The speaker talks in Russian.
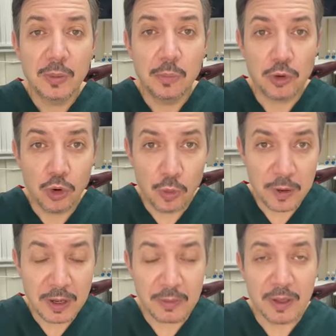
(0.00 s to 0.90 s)

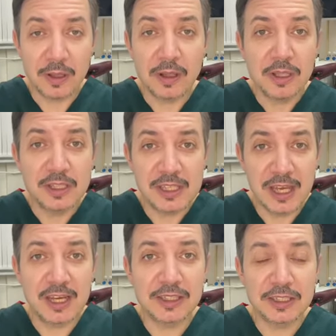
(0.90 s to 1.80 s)
пробками
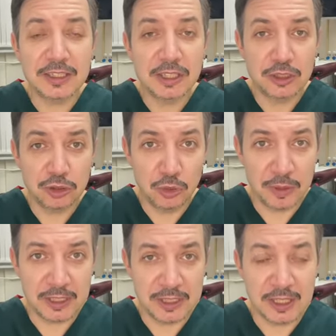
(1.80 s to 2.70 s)
диагноз
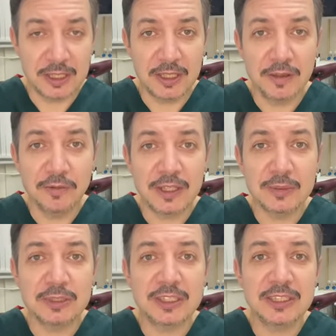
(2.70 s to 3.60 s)
стопроцентный. В
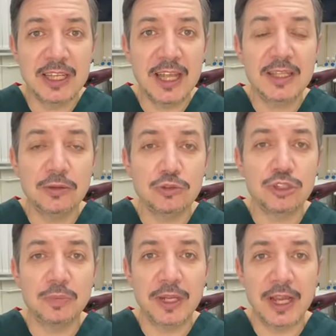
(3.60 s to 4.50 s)
этом состоянии
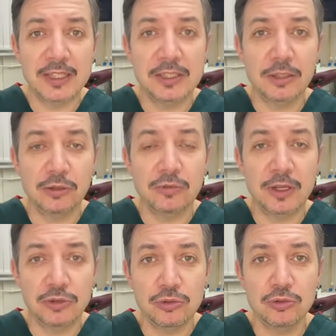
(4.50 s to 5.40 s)
нужно приходить к
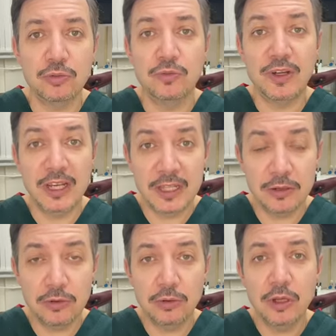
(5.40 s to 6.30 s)
лор-врачу в
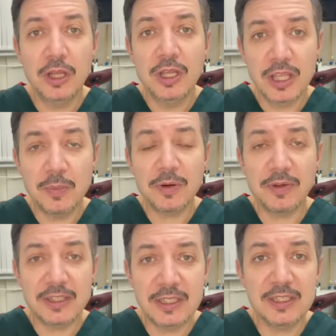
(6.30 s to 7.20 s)
клинику и
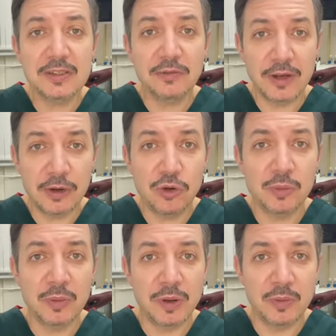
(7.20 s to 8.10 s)
проводить
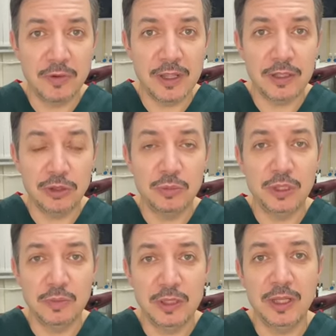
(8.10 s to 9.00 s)
вакуумное промывание
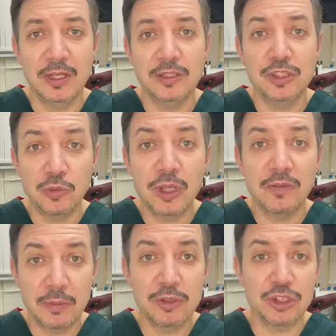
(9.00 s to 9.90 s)
небных миндалин. Чего я
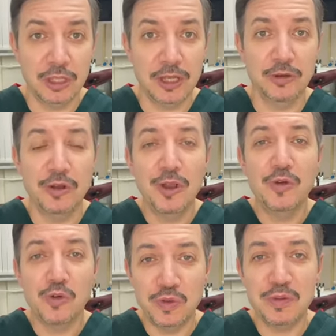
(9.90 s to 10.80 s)
вам и желаю.
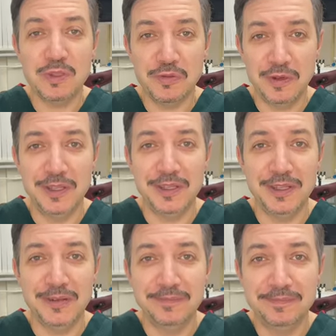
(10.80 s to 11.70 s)
Увидимся в клинике.